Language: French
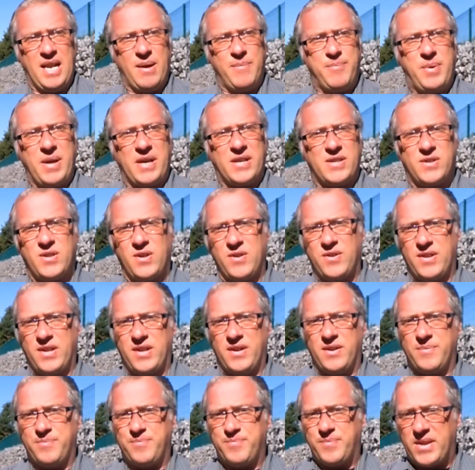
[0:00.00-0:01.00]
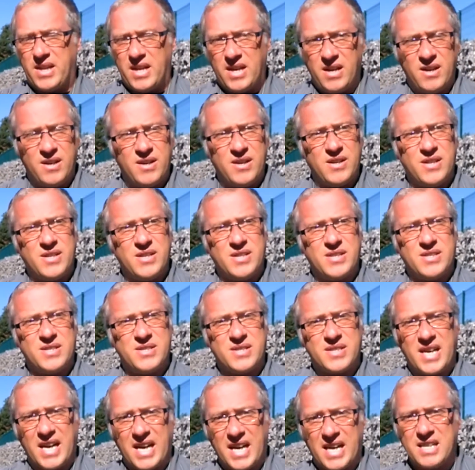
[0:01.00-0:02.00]
la personne
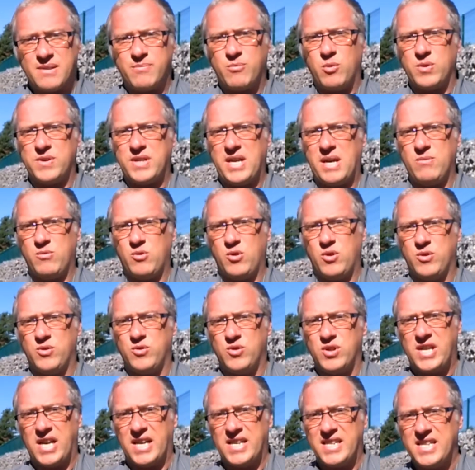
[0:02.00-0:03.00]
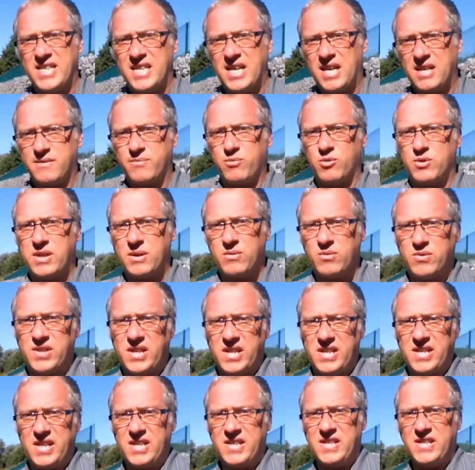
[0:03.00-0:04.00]
euh, responsable du, casting, responsable
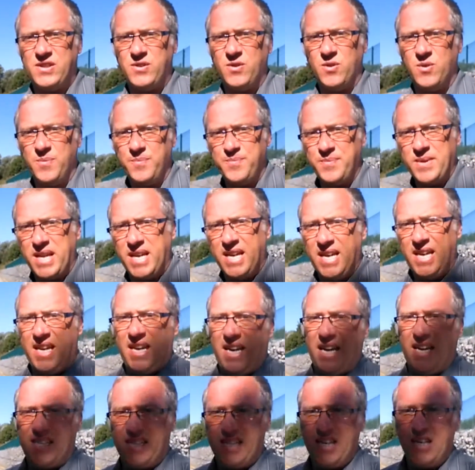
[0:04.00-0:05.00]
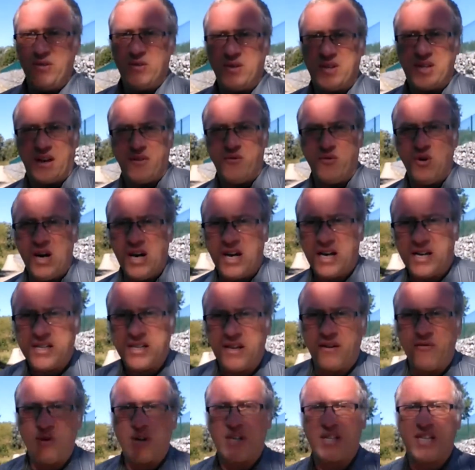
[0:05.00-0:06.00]
de cette décision. Essayez de
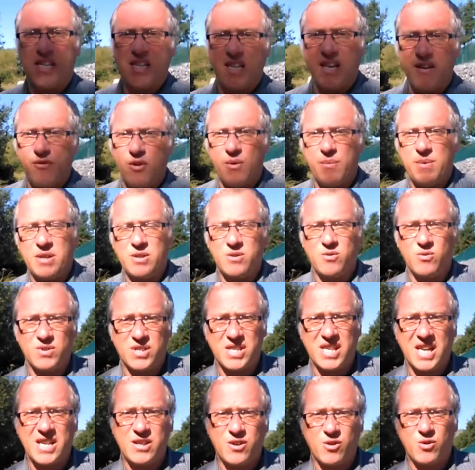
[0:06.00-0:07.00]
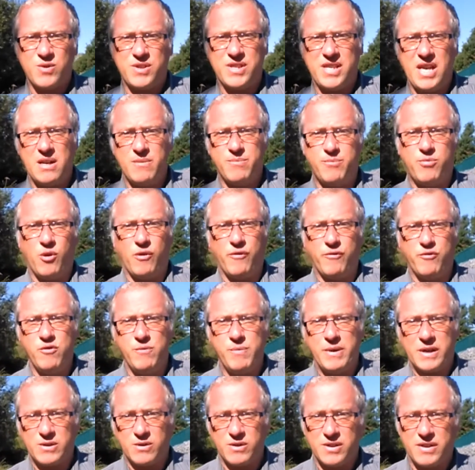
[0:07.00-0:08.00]
savoir, d'avoir cette information très cruciale pour
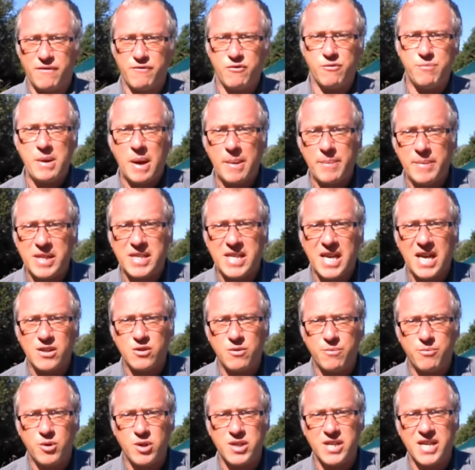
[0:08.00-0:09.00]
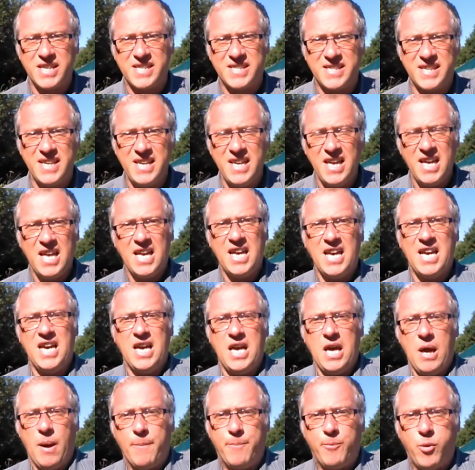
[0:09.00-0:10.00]
vous parce que ça vous permettra de progresser.
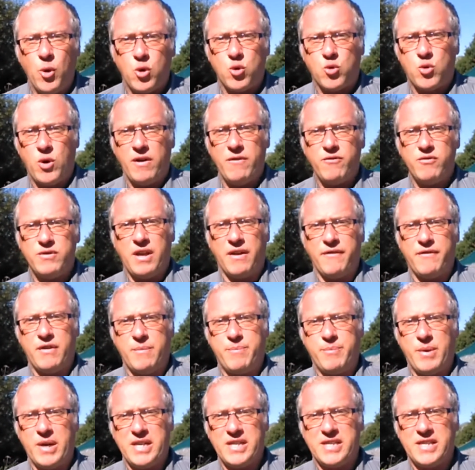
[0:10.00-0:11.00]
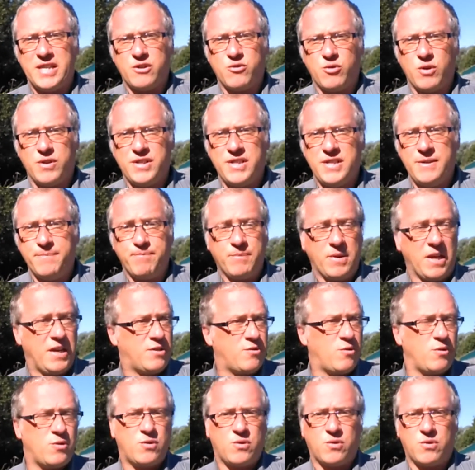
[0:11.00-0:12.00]
Pourquoi vous n'avez pas été choisi
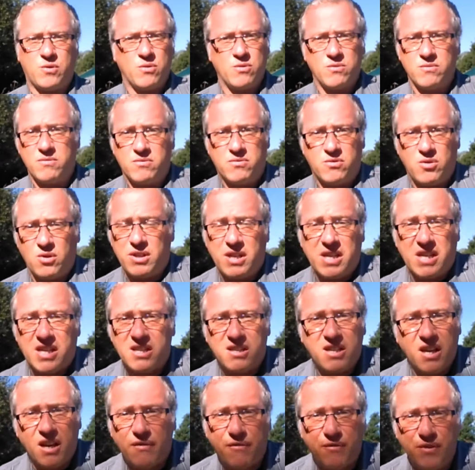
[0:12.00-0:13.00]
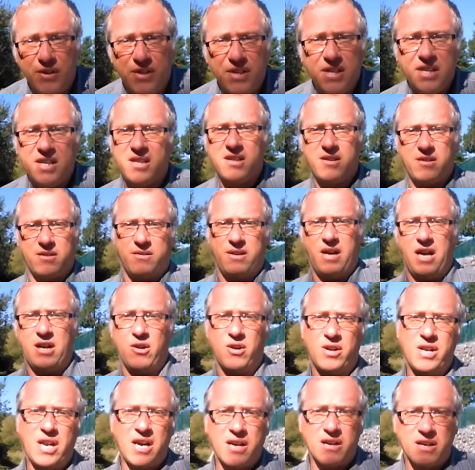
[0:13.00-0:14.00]
Est-ce que ce sont sur des critères physiques
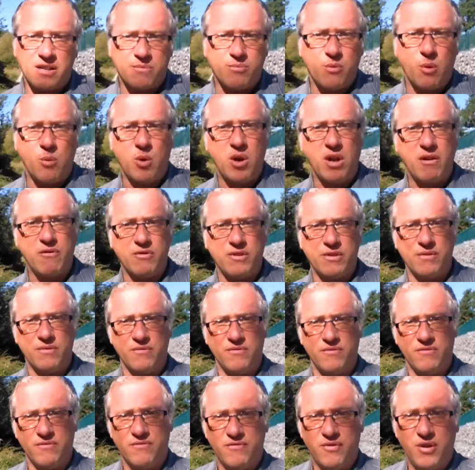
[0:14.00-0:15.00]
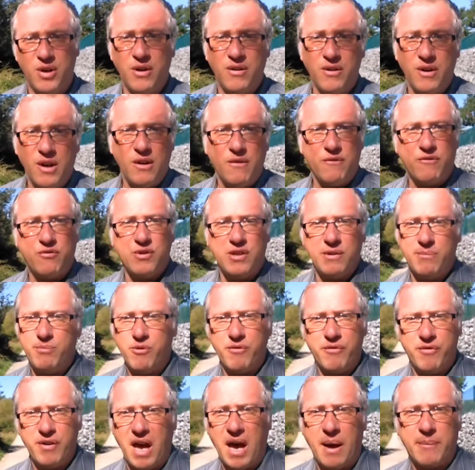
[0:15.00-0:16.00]
Alors là, à ce moment-là, vous n'y
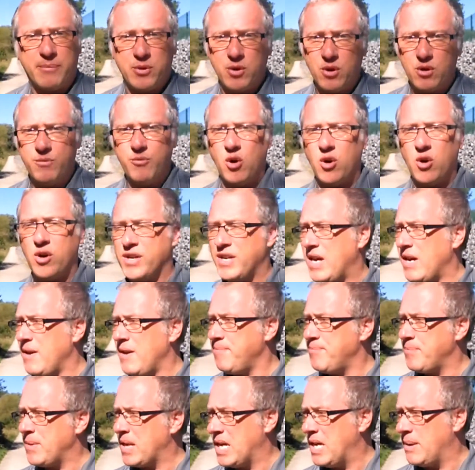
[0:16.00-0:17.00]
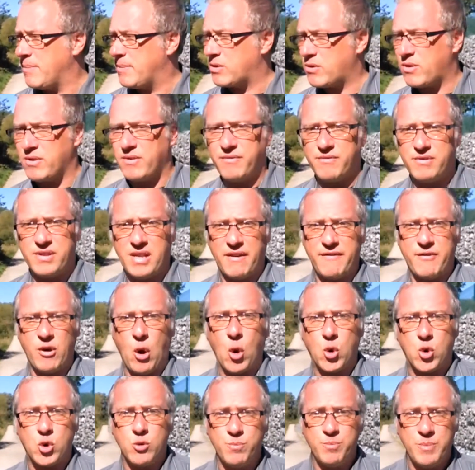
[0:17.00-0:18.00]
pouvez absolument rien parce que vous
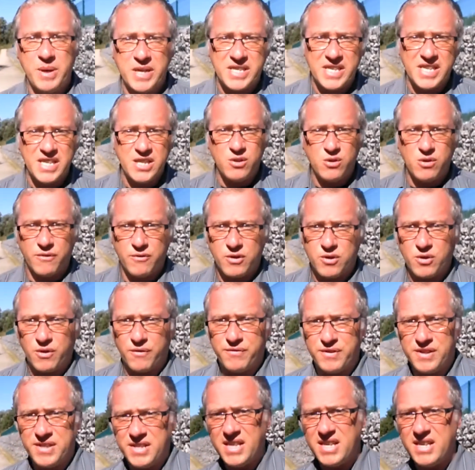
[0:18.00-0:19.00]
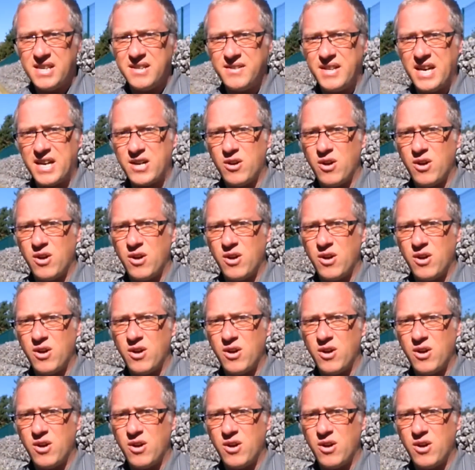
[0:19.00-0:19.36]
n'avez aucune maîtrise sur votre physique,